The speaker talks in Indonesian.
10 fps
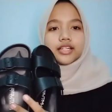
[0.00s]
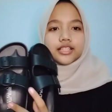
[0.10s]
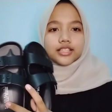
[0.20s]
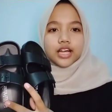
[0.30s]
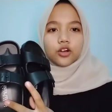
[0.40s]

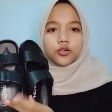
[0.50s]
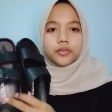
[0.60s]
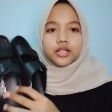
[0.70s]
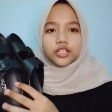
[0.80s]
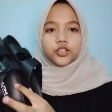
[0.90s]
ini aku
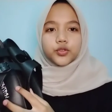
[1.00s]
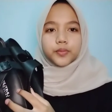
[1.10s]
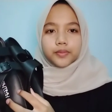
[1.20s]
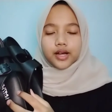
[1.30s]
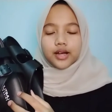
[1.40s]
beli
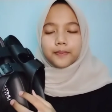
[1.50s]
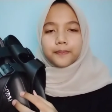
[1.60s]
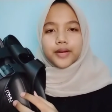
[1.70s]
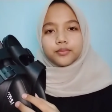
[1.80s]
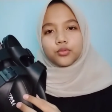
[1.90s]
cuma
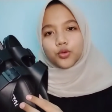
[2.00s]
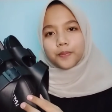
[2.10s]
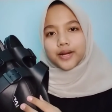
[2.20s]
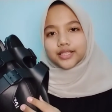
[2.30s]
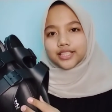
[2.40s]

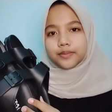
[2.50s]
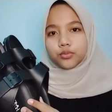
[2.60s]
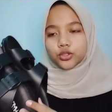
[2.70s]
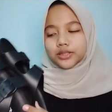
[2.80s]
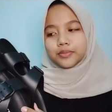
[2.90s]
44.900.
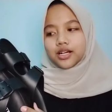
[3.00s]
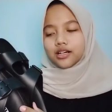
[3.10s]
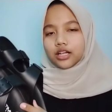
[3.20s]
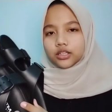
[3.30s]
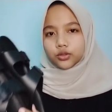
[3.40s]
Uh,
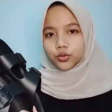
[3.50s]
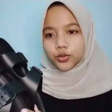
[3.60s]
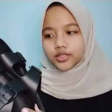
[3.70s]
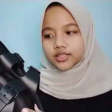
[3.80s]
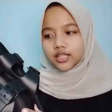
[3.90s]

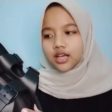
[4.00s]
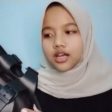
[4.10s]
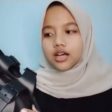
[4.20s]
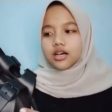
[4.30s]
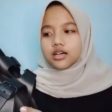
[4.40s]

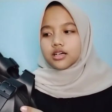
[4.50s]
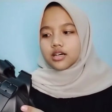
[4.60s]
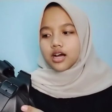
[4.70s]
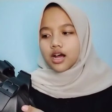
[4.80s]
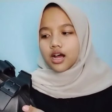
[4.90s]

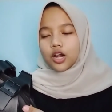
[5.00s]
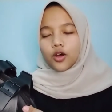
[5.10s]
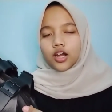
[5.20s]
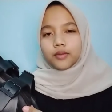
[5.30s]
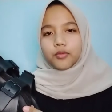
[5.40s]
eh, kalau
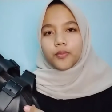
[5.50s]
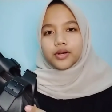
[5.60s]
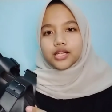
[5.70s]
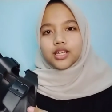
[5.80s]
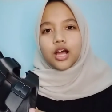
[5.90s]
kalian mau
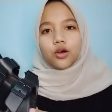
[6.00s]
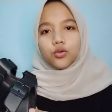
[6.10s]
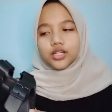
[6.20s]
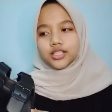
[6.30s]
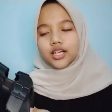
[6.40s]
beli aku
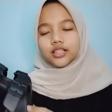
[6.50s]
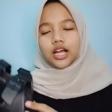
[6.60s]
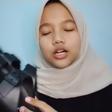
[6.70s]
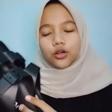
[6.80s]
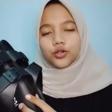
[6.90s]
linknya
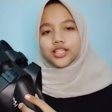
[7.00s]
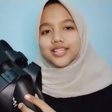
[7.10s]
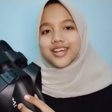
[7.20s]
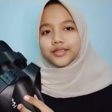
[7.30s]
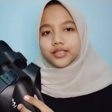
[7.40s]
taruh di
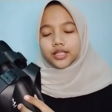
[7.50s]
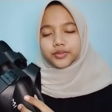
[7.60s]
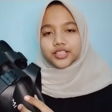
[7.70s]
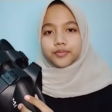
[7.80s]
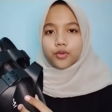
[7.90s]

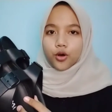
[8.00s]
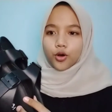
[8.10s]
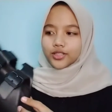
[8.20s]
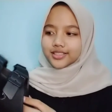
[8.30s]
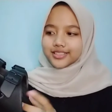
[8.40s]
description
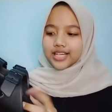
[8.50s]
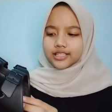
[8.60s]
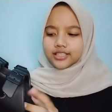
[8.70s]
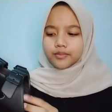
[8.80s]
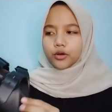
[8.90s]
box dan
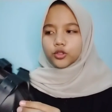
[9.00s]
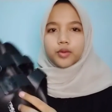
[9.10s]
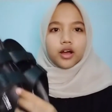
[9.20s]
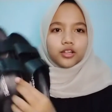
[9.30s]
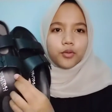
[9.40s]
ini bagus
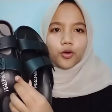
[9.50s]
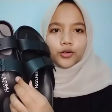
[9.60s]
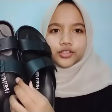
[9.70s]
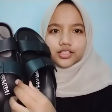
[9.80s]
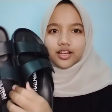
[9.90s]
banget
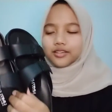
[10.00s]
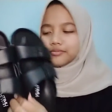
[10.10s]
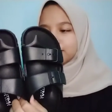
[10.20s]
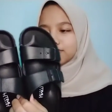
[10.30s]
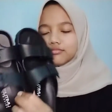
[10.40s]
pokoknya.
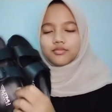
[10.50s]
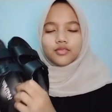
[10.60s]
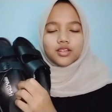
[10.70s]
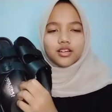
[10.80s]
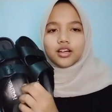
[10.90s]

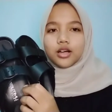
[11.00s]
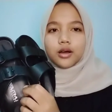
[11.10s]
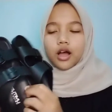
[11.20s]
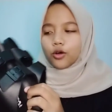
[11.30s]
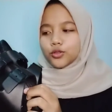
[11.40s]

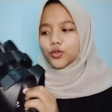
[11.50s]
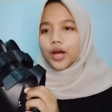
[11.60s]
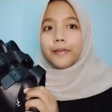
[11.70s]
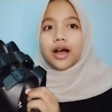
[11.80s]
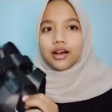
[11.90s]
Aku
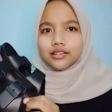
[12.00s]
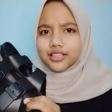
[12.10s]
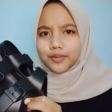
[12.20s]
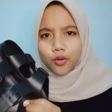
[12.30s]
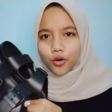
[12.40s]
suka banget
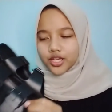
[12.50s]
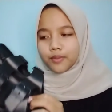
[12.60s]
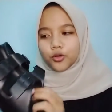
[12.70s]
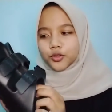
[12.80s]
ini pokoknya bagus